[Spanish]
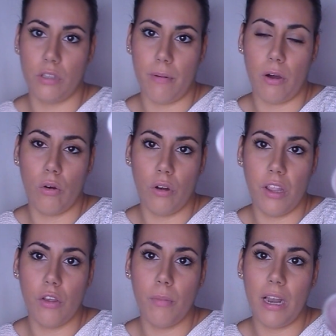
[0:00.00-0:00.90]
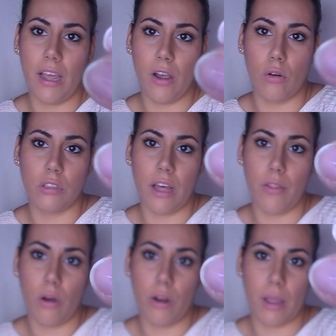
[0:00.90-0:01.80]
trabajo con niños y me las he
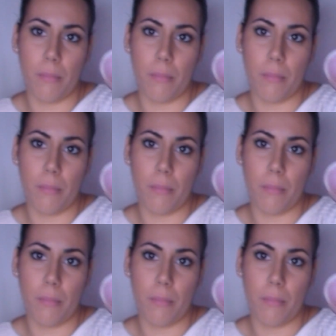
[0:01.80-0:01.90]
cortado ahora que he